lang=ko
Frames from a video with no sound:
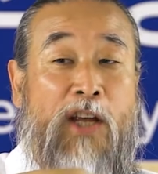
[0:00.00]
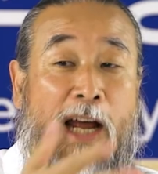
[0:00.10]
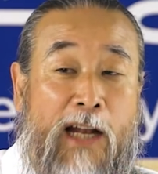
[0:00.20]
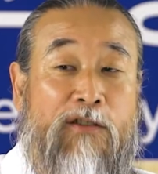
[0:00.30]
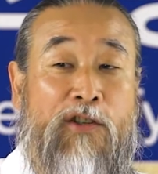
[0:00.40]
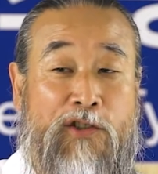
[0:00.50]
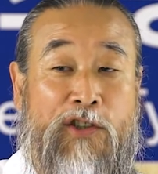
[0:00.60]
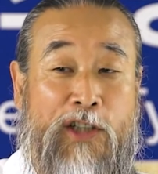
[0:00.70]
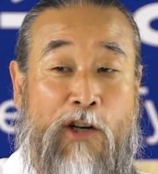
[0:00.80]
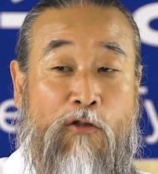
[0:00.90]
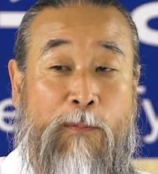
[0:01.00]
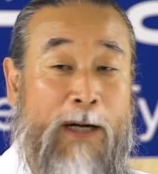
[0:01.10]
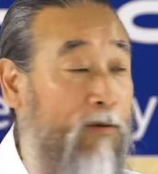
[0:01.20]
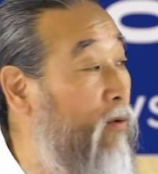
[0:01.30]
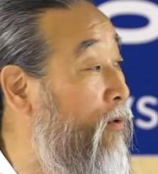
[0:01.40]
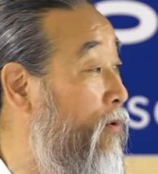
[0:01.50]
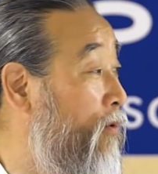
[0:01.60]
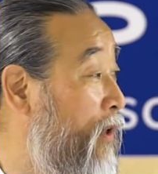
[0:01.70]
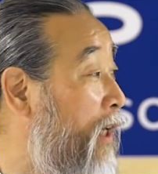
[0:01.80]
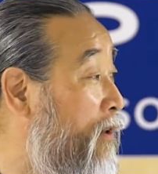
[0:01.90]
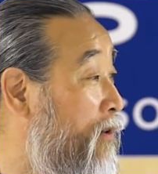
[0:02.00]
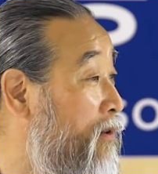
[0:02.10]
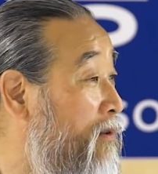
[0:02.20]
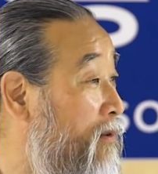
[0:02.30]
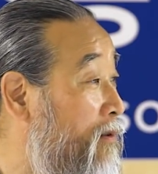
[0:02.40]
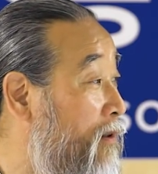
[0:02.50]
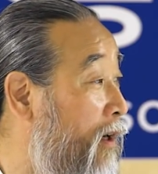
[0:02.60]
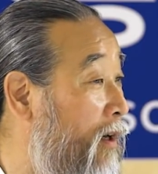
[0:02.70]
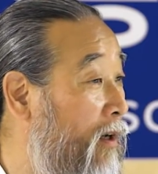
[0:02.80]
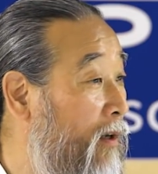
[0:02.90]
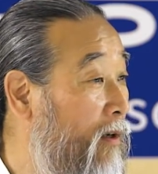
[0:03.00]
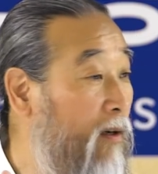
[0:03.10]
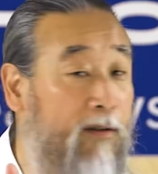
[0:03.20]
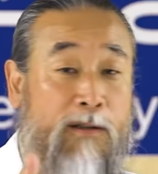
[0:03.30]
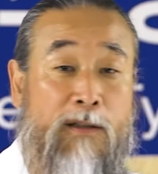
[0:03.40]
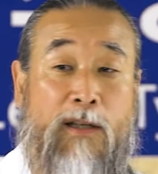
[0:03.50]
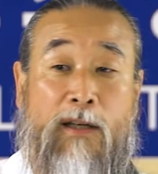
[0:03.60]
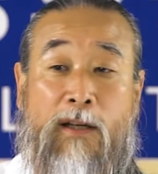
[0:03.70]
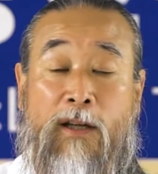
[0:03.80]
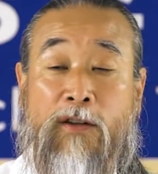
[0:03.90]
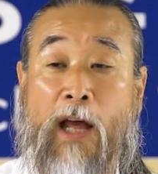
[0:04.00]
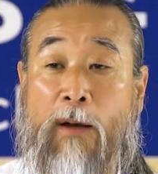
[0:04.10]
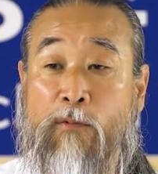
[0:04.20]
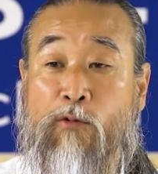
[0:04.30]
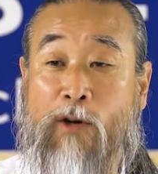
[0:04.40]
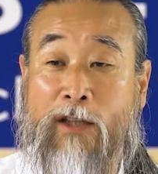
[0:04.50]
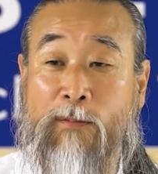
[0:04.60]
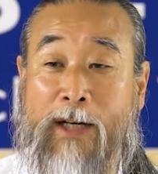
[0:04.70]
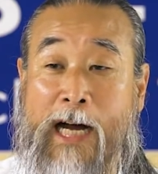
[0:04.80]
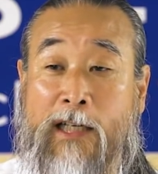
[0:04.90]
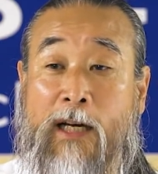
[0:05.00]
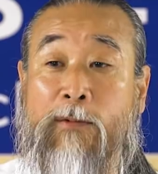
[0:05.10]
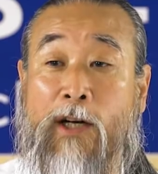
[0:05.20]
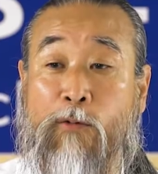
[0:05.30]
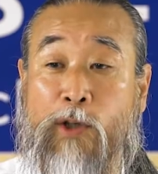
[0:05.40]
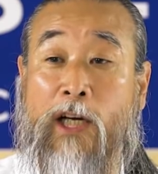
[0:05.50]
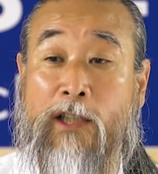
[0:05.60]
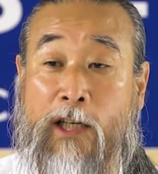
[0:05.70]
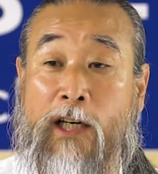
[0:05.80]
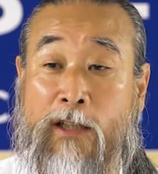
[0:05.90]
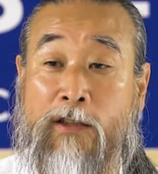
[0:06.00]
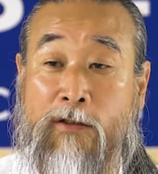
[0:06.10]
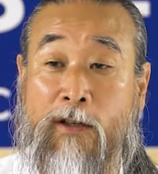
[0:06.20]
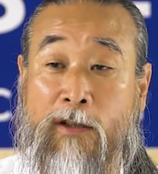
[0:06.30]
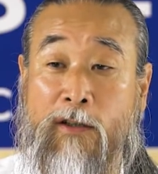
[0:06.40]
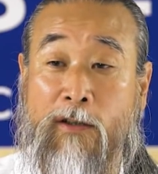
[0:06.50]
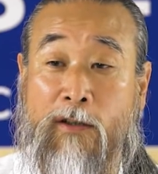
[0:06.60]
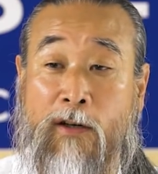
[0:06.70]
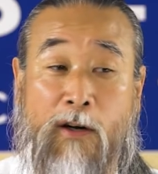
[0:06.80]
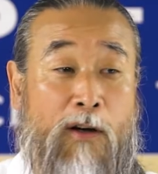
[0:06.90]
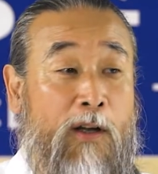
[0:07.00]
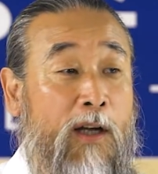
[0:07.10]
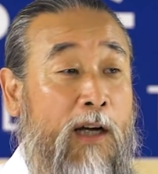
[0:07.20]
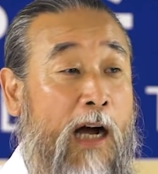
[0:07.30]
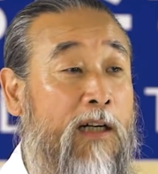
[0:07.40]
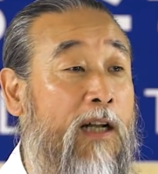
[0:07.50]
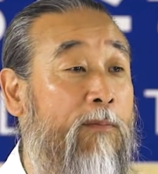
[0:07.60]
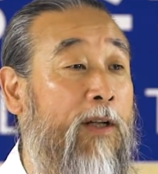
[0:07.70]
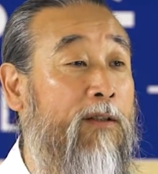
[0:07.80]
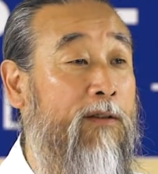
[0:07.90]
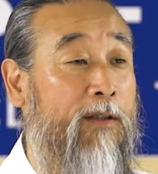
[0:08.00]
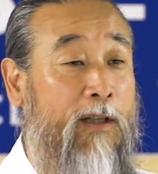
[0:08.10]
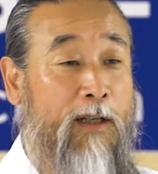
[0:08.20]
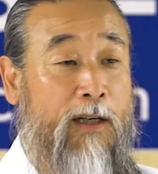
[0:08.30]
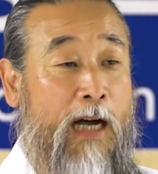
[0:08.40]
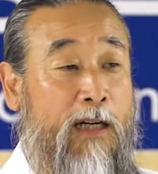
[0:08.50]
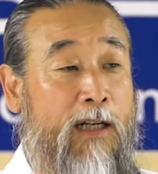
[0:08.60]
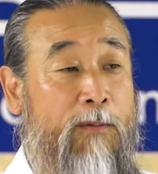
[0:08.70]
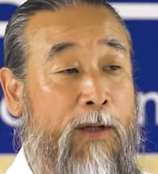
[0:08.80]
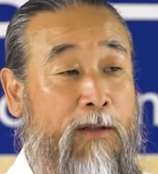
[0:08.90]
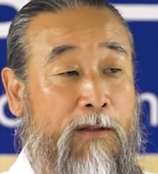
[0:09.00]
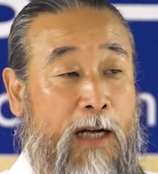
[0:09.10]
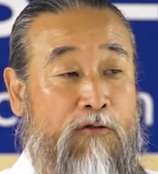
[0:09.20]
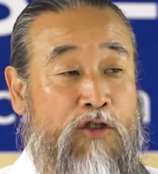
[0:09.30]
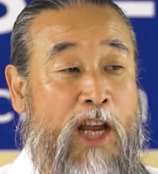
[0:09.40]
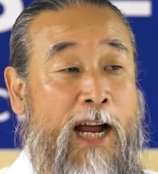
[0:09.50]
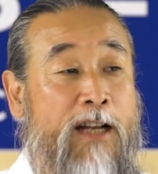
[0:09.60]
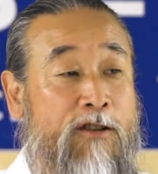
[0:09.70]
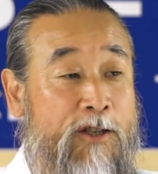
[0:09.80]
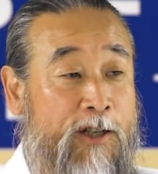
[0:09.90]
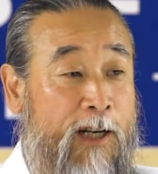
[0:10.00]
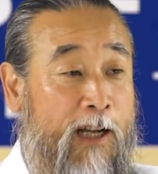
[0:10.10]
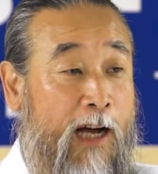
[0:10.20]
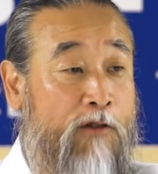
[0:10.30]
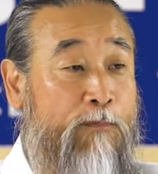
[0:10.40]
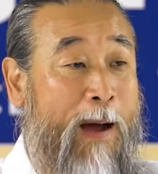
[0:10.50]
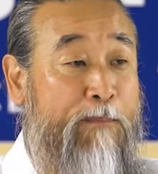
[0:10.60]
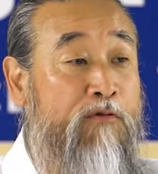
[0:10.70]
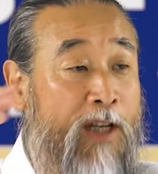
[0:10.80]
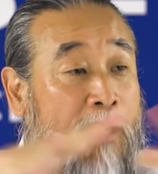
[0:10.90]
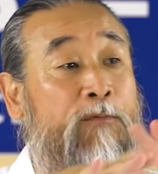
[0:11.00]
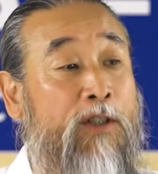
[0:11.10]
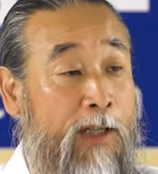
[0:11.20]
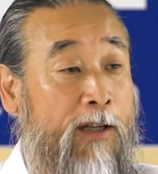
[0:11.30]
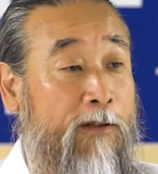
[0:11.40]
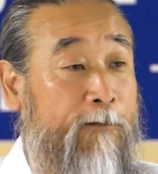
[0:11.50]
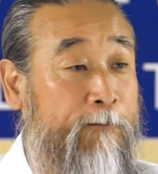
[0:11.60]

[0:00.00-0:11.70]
생활터전이라고 봐도 되는 어, 어 그렇게 대한민국 같으면 강남이라고 이야기해야 되죠. 어 강남에는 강남에는 아주 생활전선에 아주 바쁜 사람들이에요.